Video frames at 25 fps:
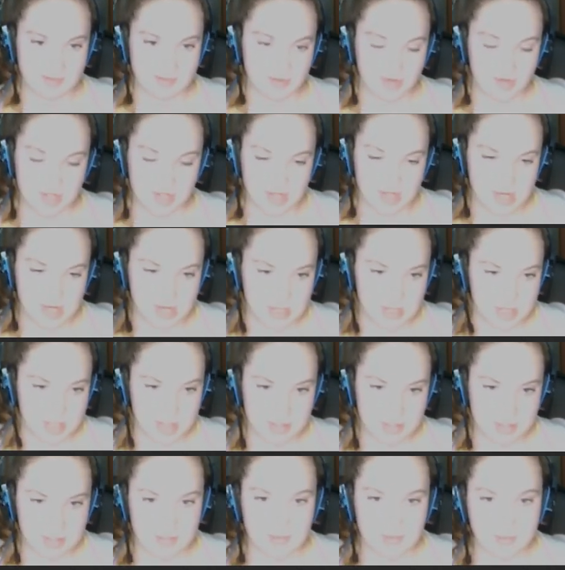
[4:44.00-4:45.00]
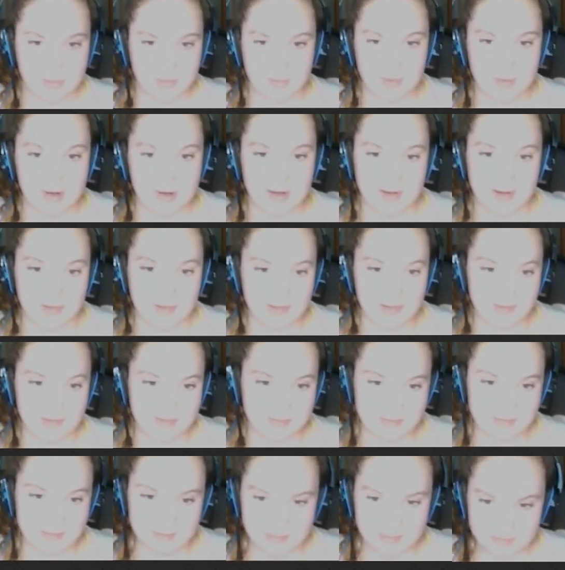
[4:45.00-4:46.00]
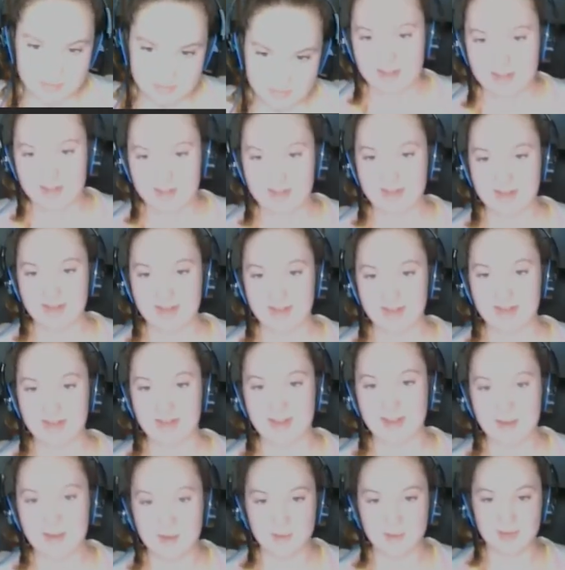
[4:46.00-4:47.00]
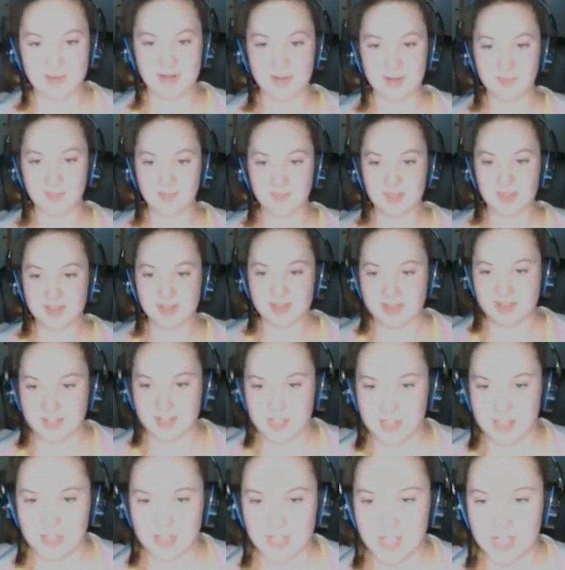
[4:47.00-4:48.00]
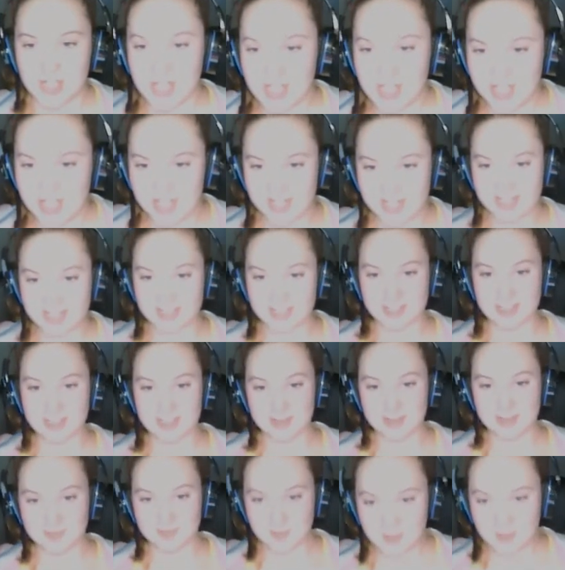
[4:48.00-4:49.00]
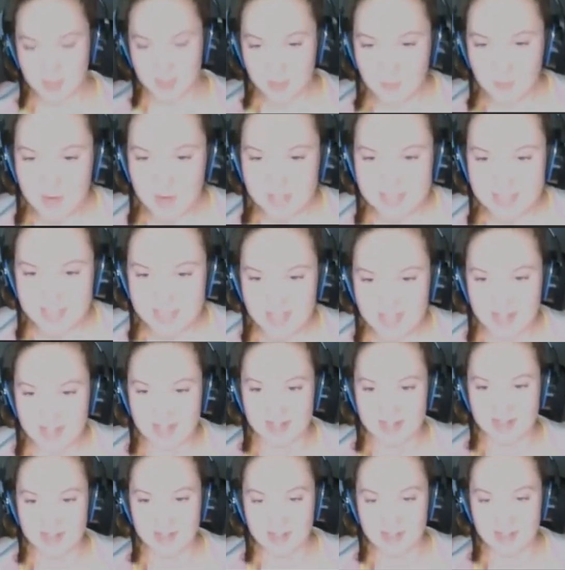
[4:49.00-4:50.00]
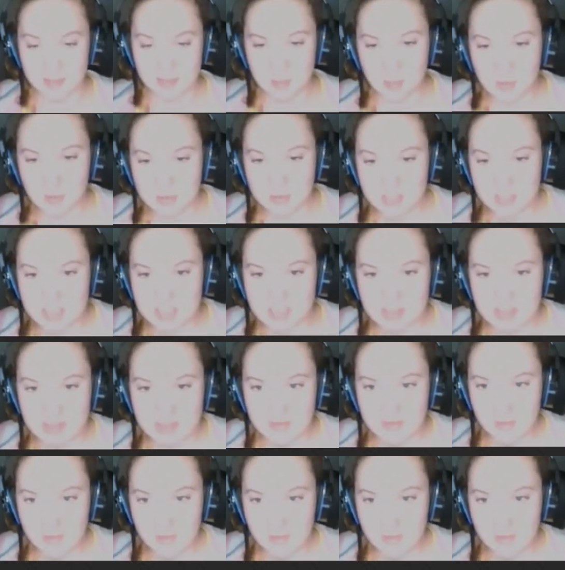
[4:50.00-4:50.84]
sceglierei di essere squalo. Allora, sceglieresti di guardare le cose